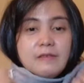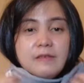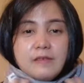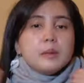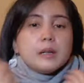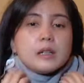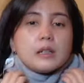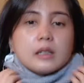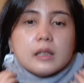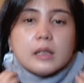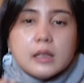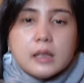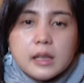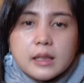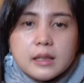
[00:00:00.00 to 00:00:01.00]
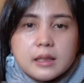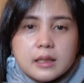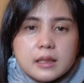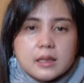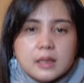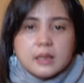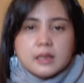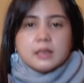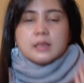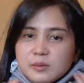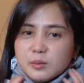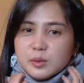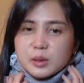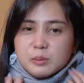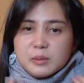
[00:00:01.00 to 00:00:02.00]
Parang ganyan sis.
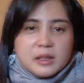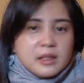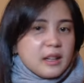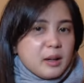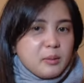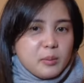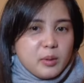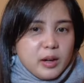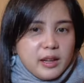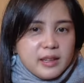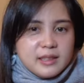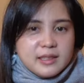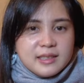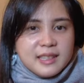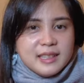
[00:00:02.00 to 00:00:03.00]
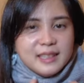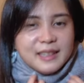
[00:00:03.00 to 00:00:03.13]
Muram tag naka-brace.